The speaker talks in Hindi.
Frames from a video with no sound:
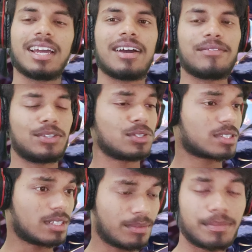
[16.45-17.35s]

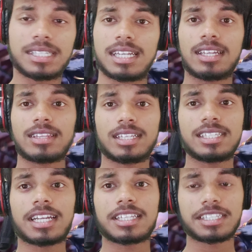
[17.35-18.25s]
वीडियोस पिछले तीन
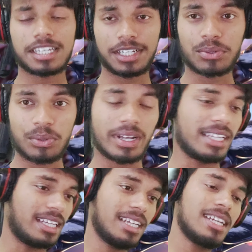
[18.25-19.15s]
चार दिन से लेट हो
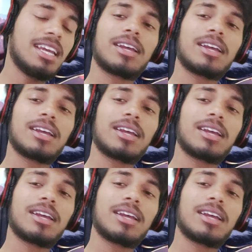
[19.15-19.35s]
गई हैं